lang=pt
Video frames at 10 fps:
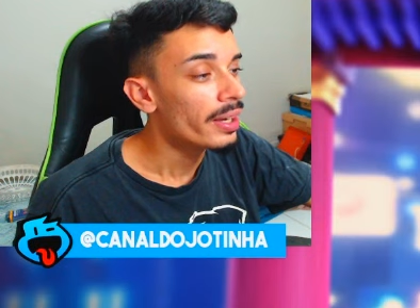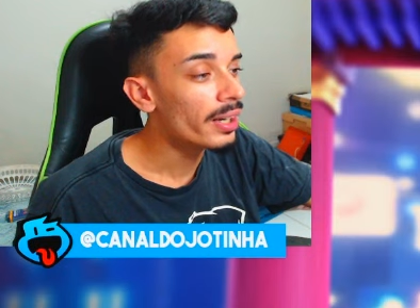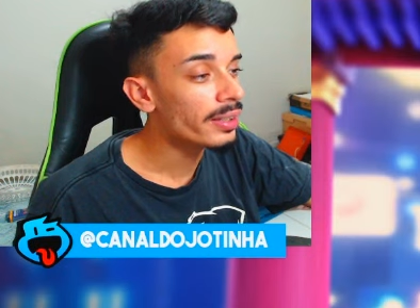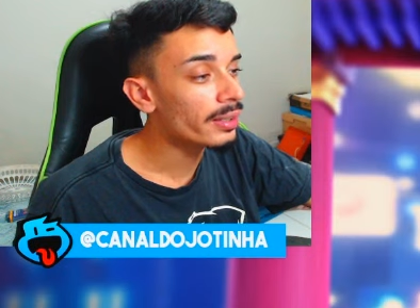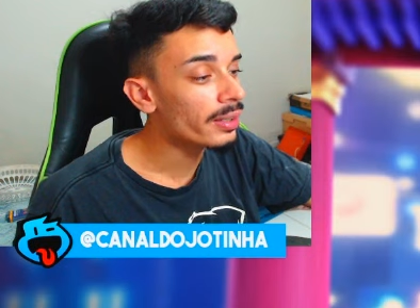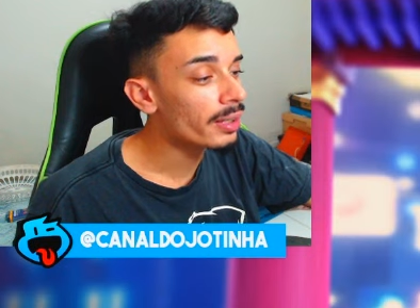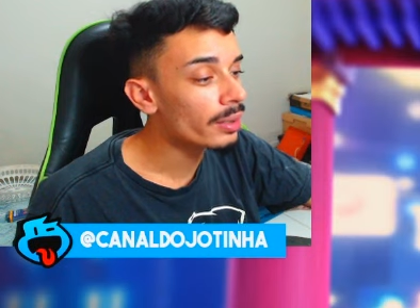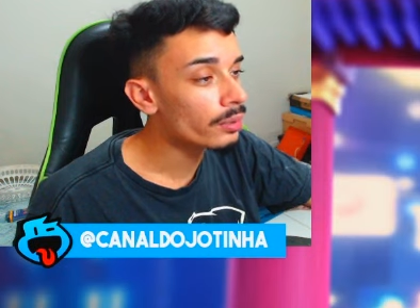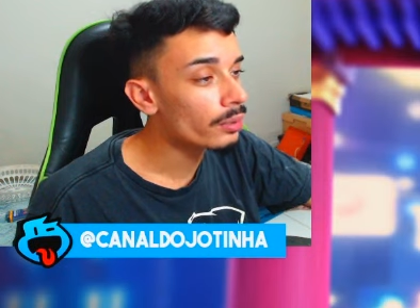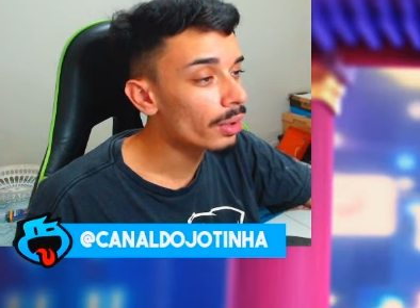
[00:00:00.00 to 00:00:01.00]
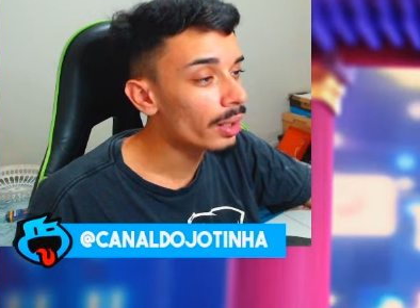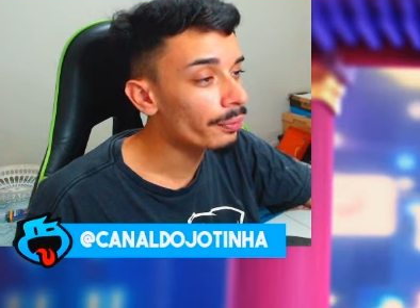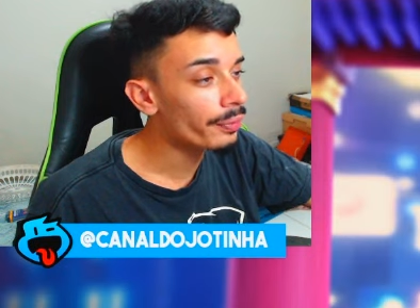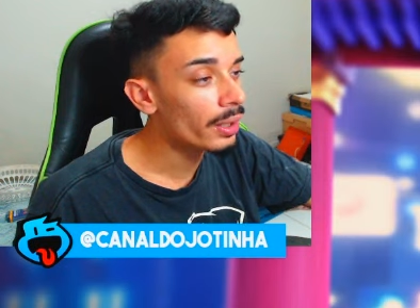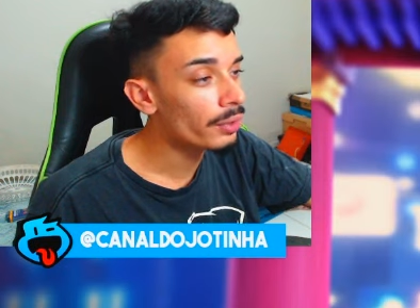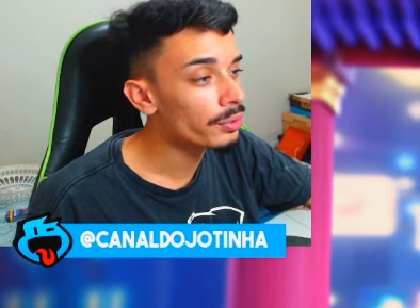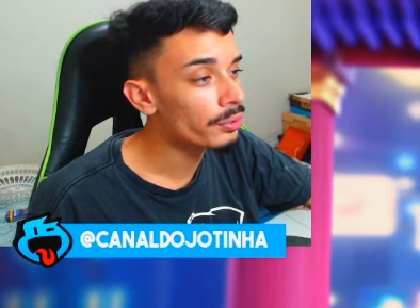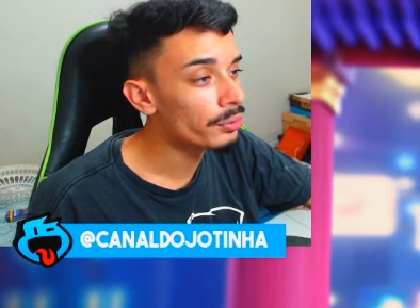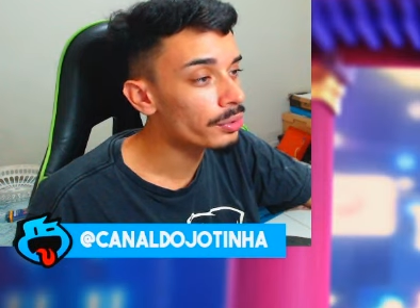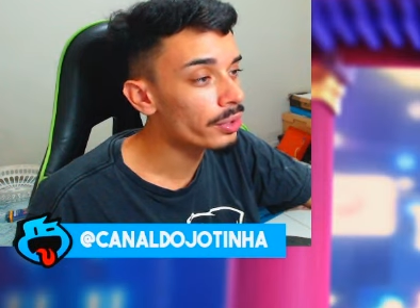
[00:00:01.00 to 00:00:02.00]
Ele tá entregando só lá no finalzinho
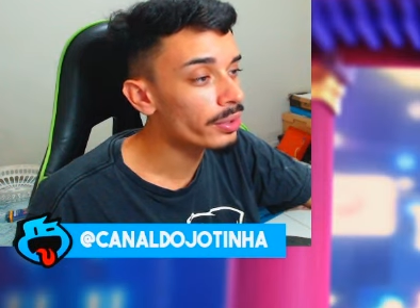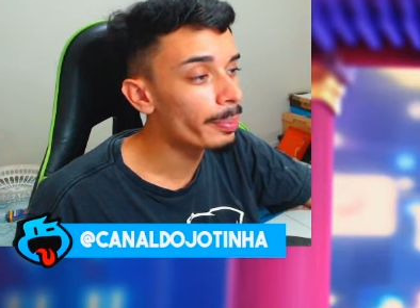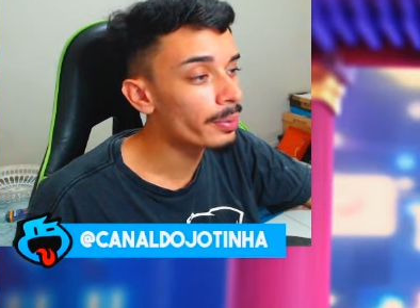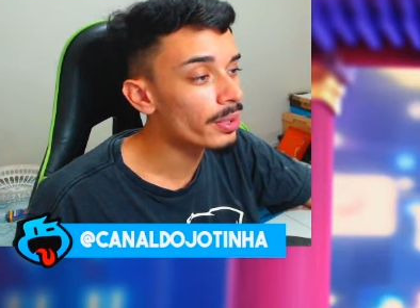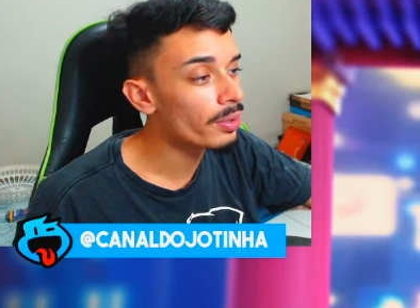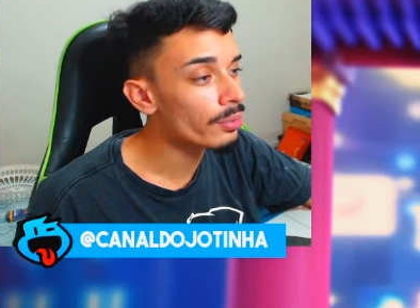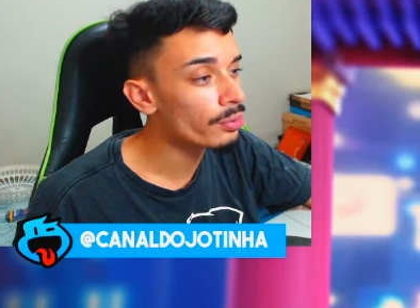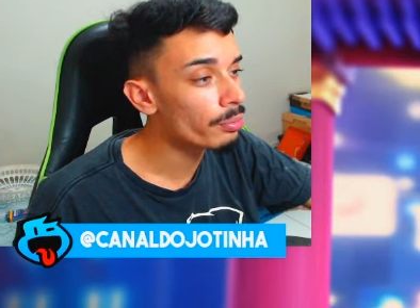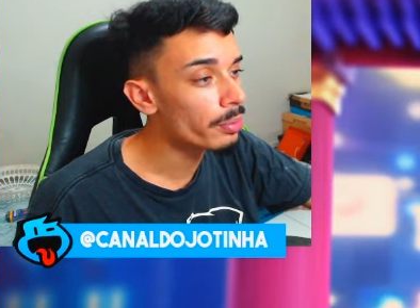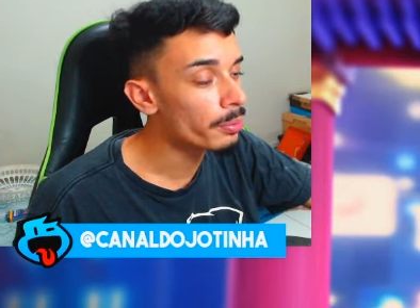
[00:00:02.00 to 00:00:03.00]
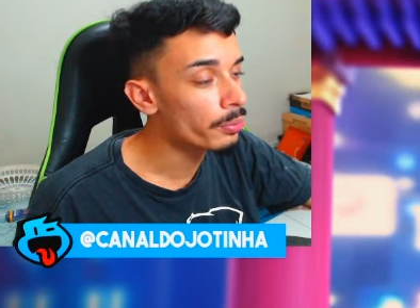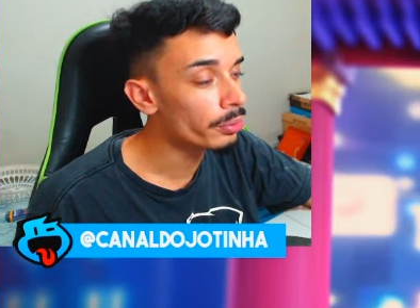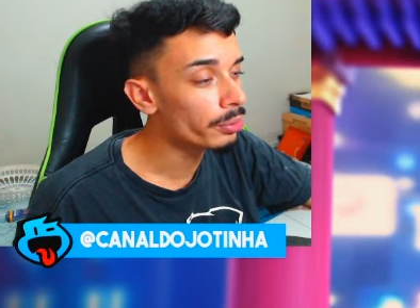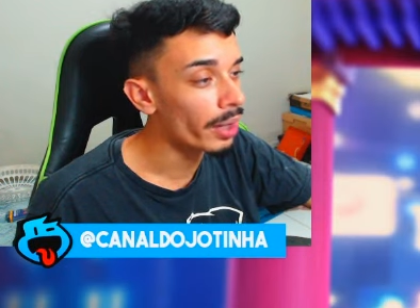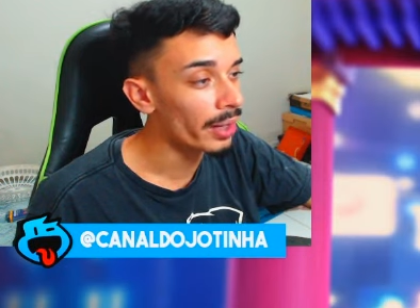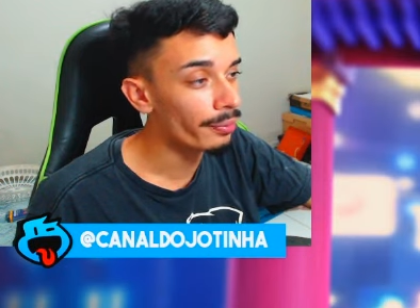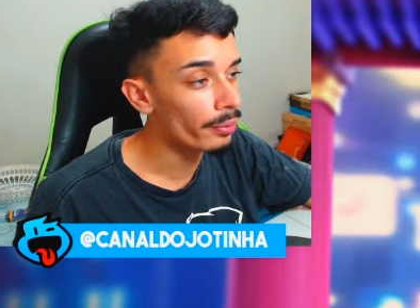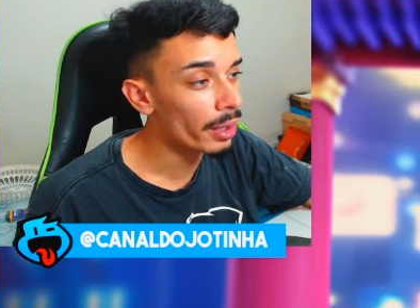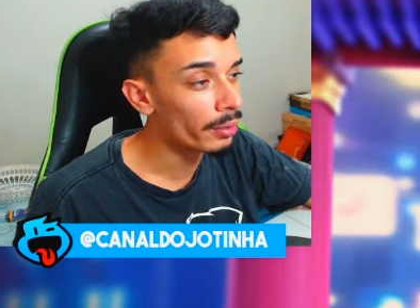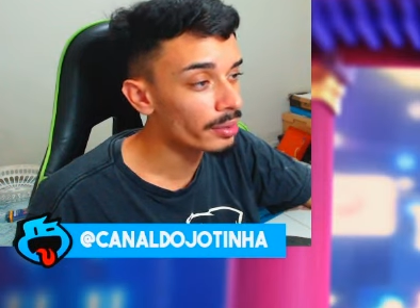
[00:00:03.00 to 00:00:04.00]
dos dias depois que ele consome muito, cara. Foi
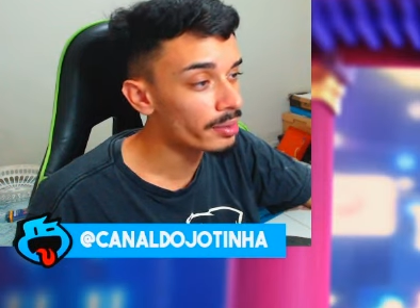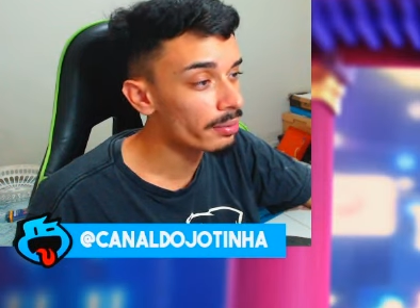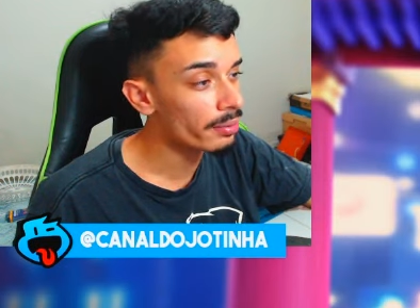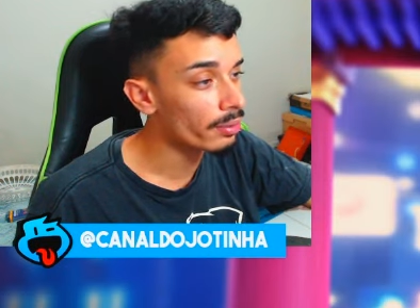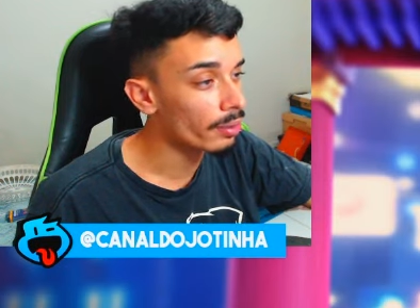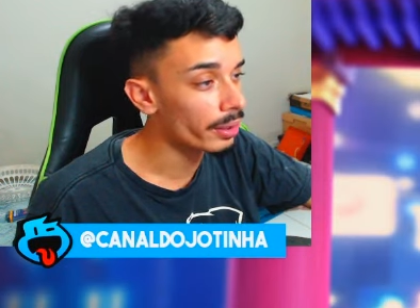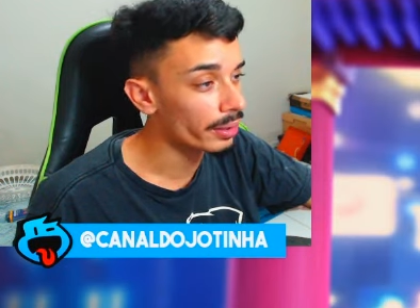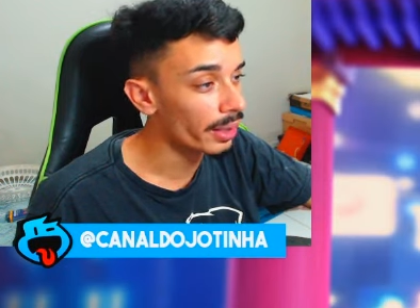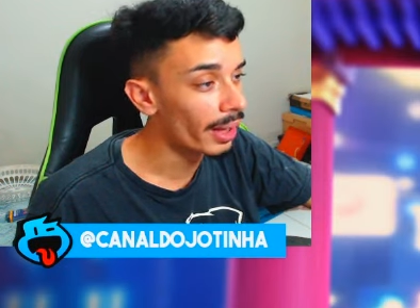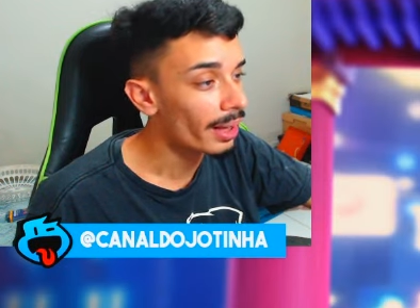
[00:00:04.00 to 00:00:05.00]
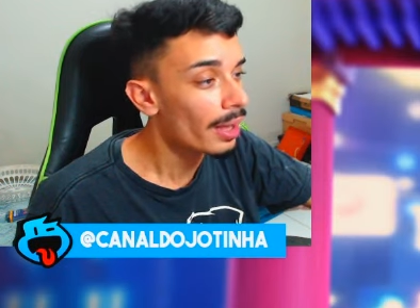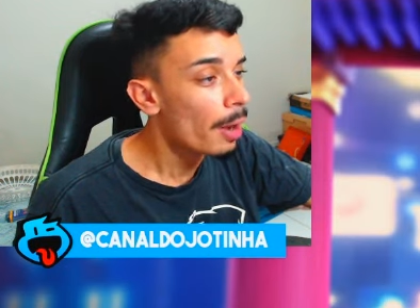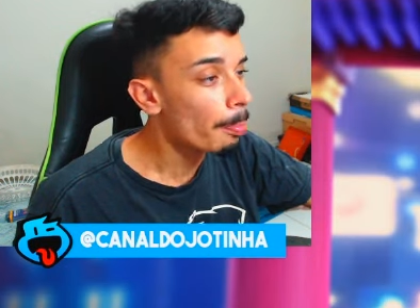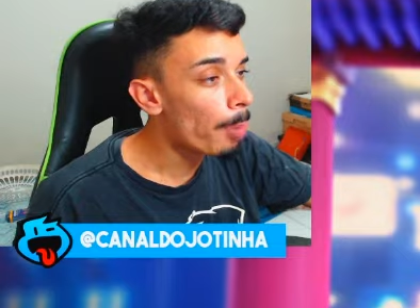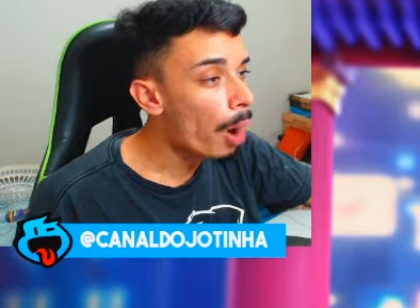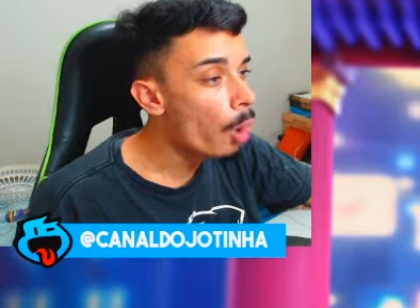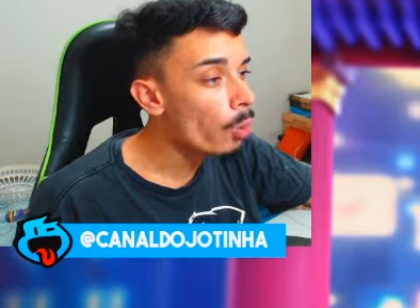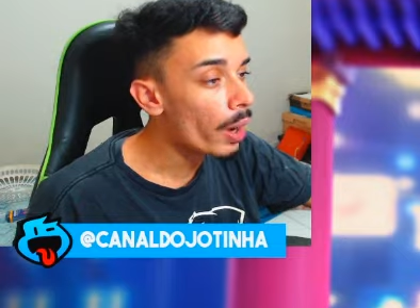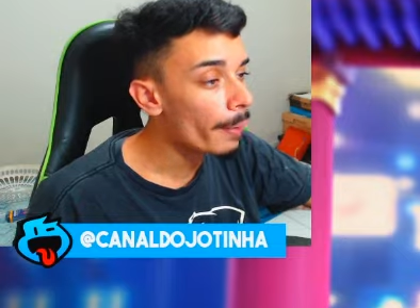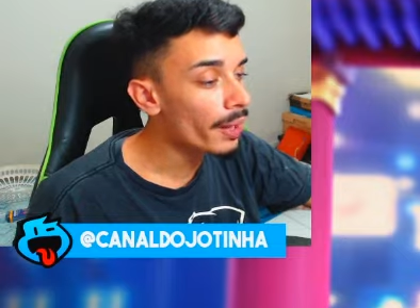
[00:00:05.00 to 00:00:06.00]
o que aconteceu agora, tá?
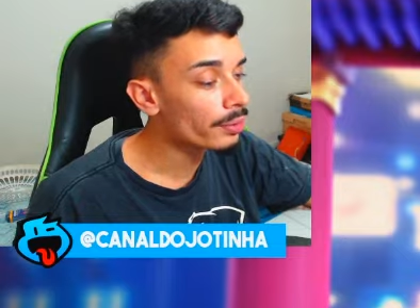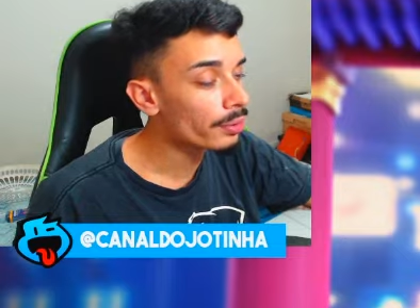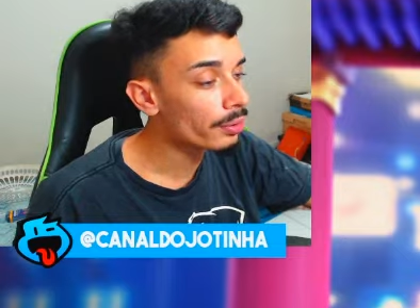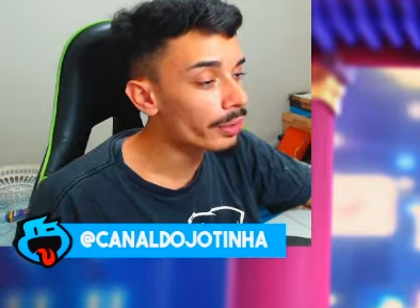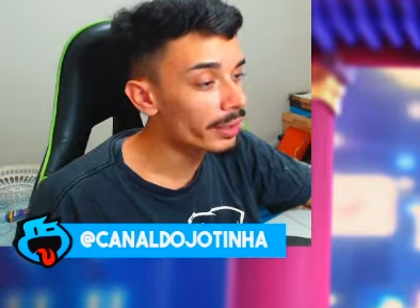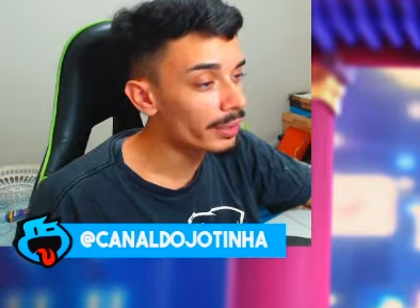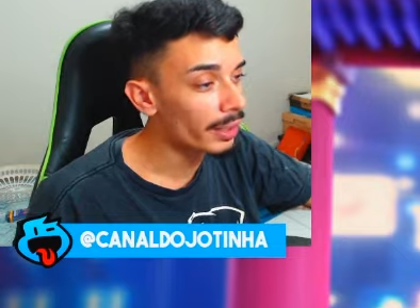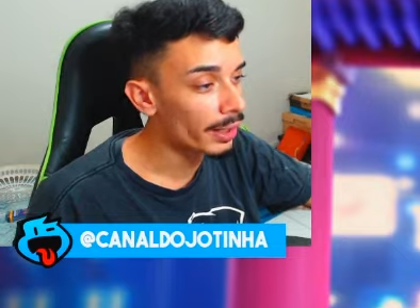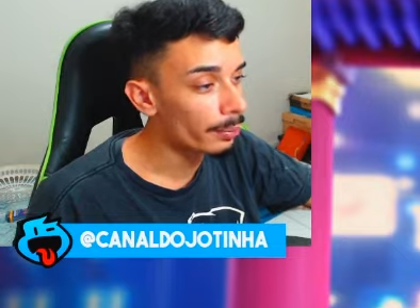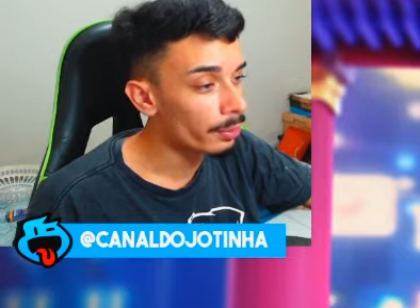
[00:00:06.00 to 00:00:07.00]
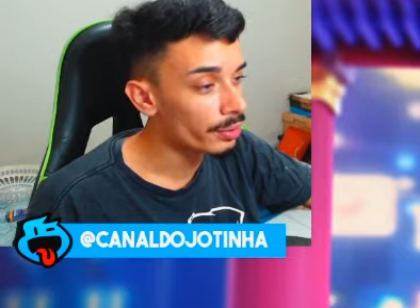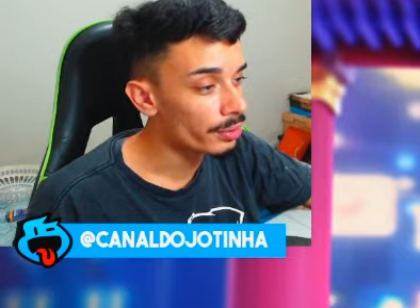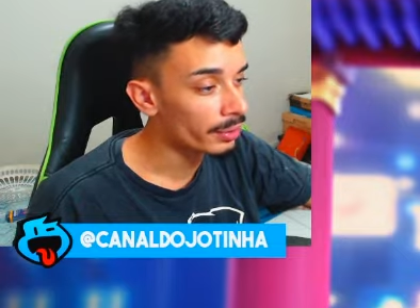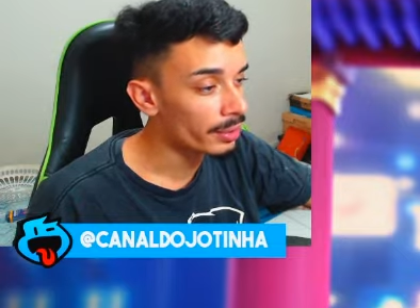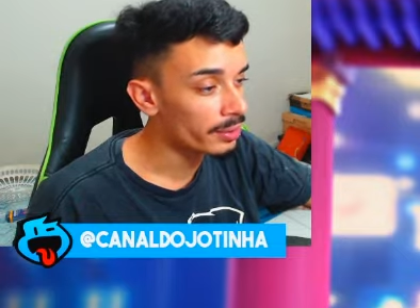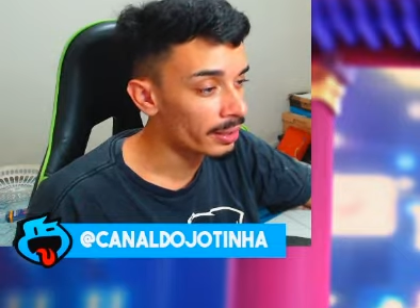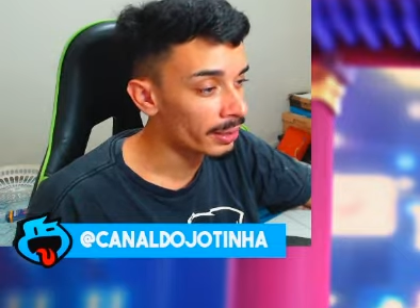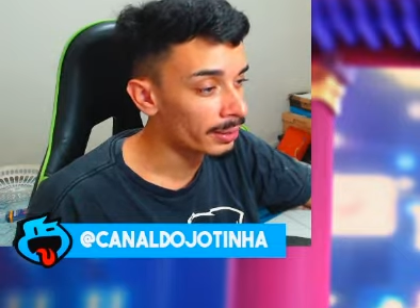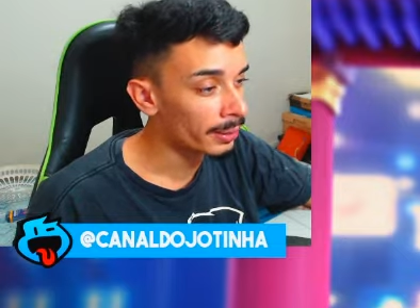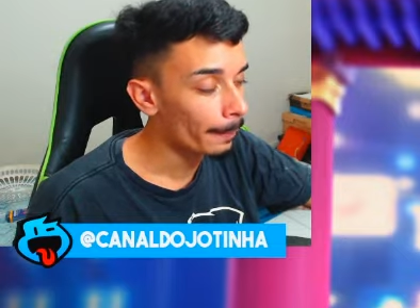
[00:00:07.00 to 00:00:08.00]
Boa! Mais outra conectada. Boa,
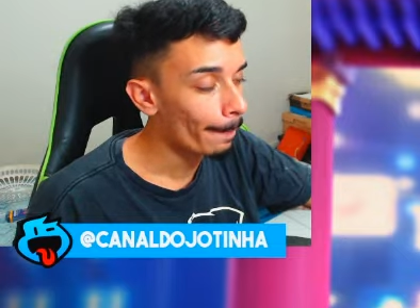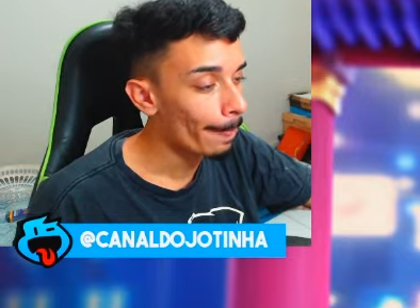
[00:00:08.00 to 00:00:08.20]
57.